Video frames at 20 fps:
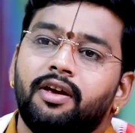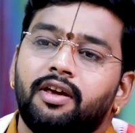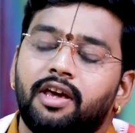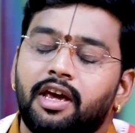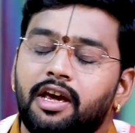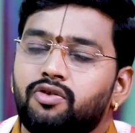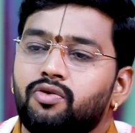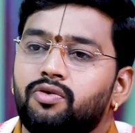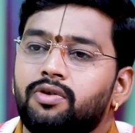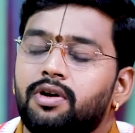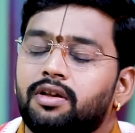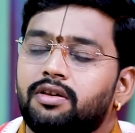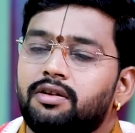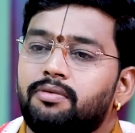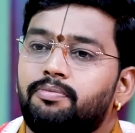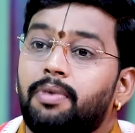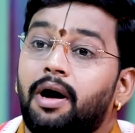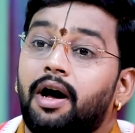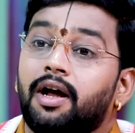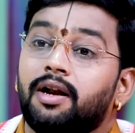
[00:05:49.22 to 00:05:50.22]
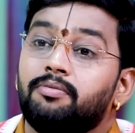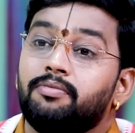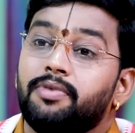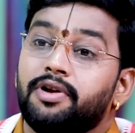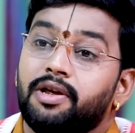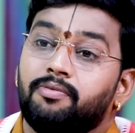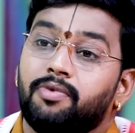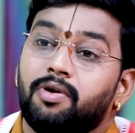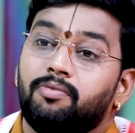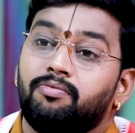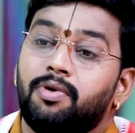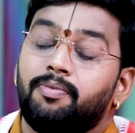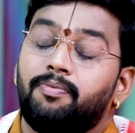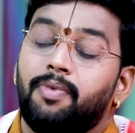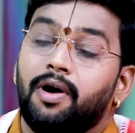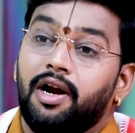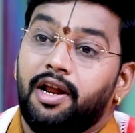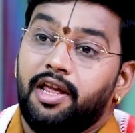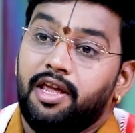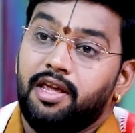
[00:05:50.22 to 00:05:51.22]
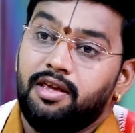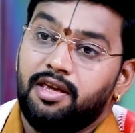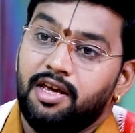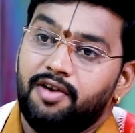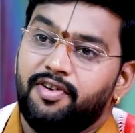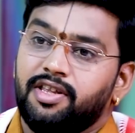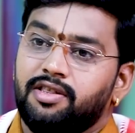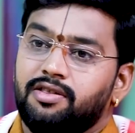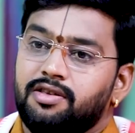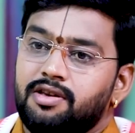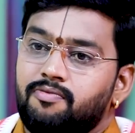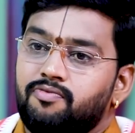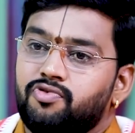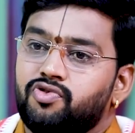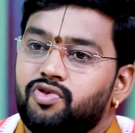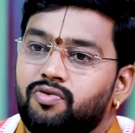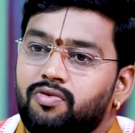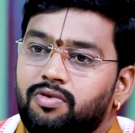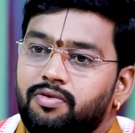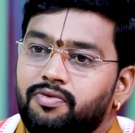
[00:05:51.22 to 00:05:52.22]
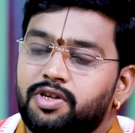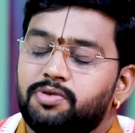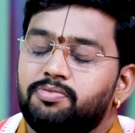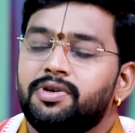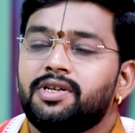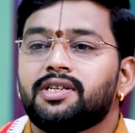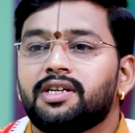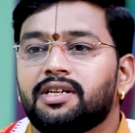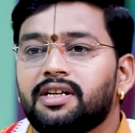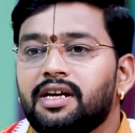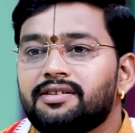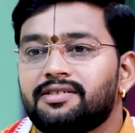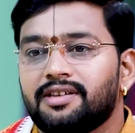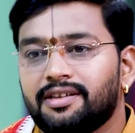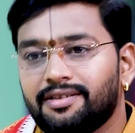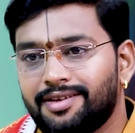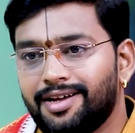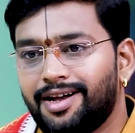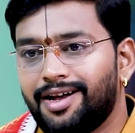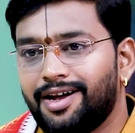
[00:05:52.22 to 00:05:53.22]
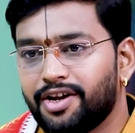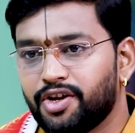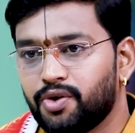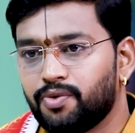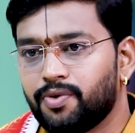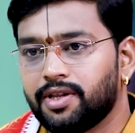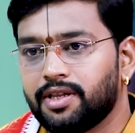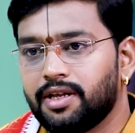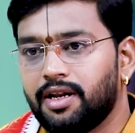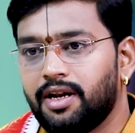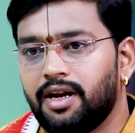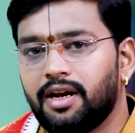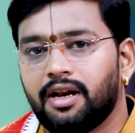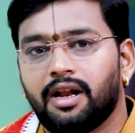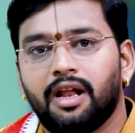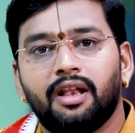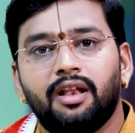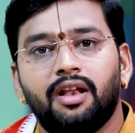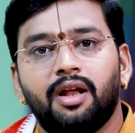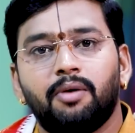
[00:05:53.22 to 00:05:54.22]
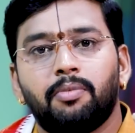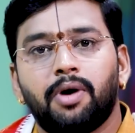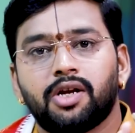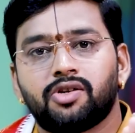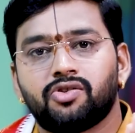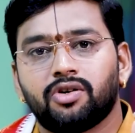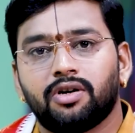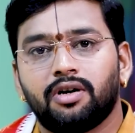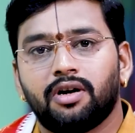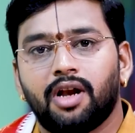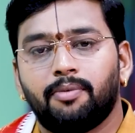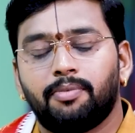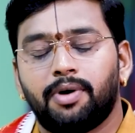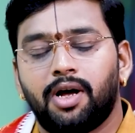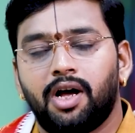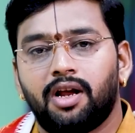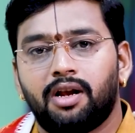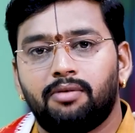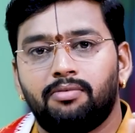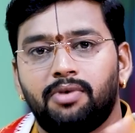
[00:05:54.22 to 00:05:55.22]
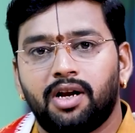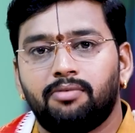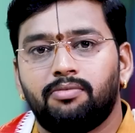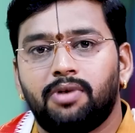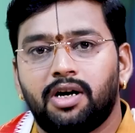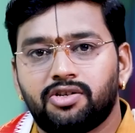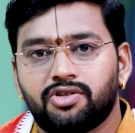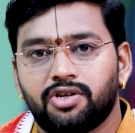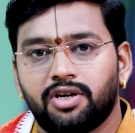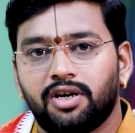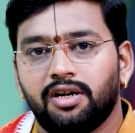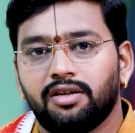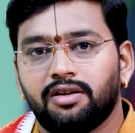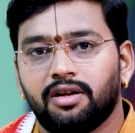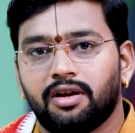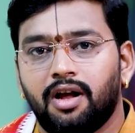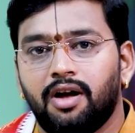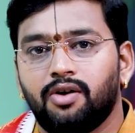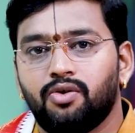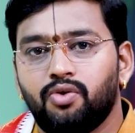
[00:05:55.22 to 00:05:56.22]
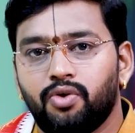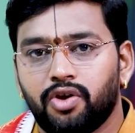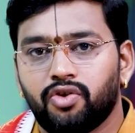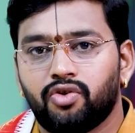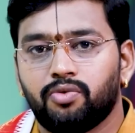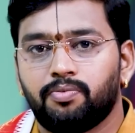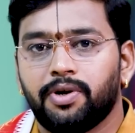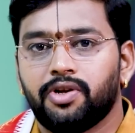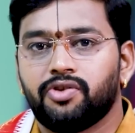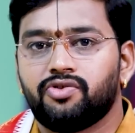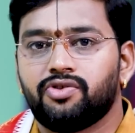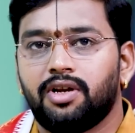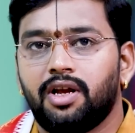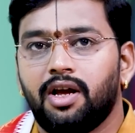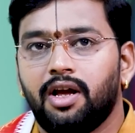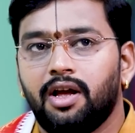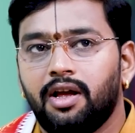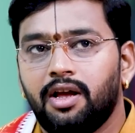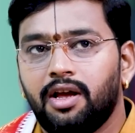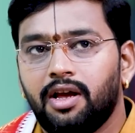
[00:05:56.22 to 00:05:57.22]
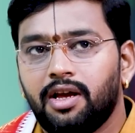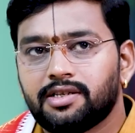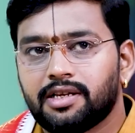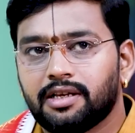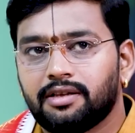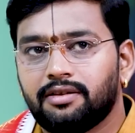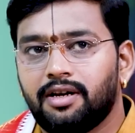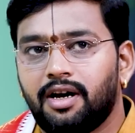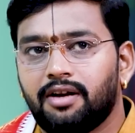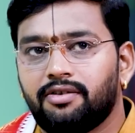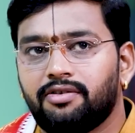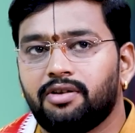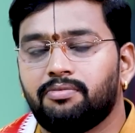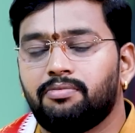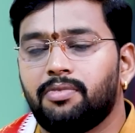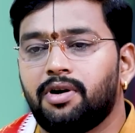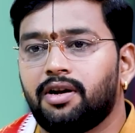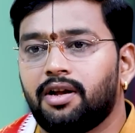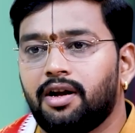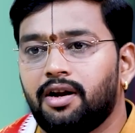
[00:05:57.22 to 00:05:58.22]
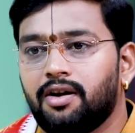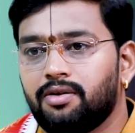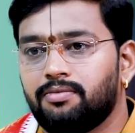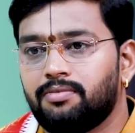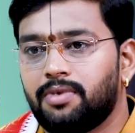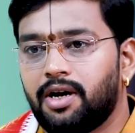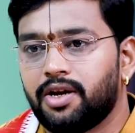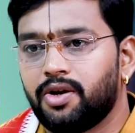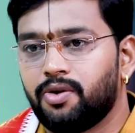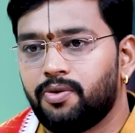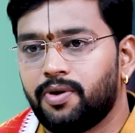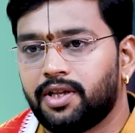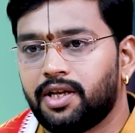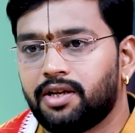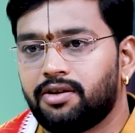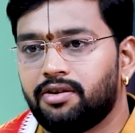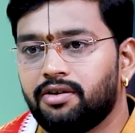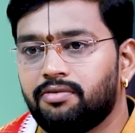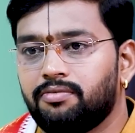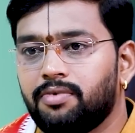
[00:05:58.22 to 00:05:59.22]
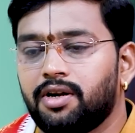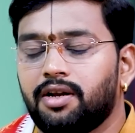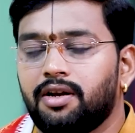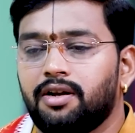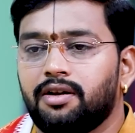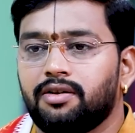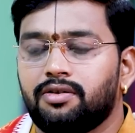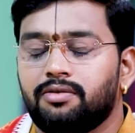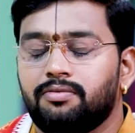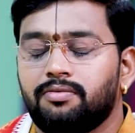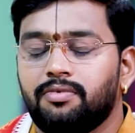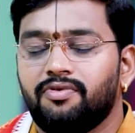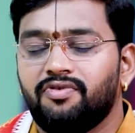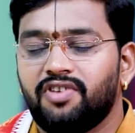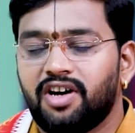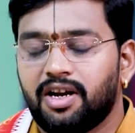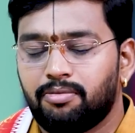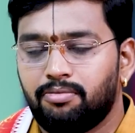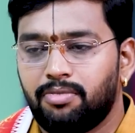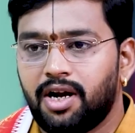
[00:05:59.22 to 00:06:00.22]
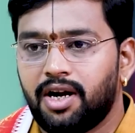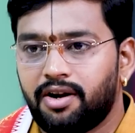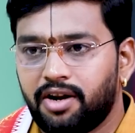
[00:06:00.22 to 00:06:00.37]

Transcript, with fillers: கேத்துங்கிறது பாரம்பரியம் ரொம்ப பழைய வைத்தியம்னு சொல்லுவோம் விச் மீன்ஸ் என்ன சித்தா ஆயுர்வேதாவில் நல்ல மாற்றங்கள் அபாரமான மாற்றங்கள் இந்த ராகு கேத்து பேச்சில் சித்தா ட்ரீட்மெண்ட் ஆகட்டும் ஆயுர்வேதா ட்ரீட்மெண்ட் ஆகட்டும் வர்மா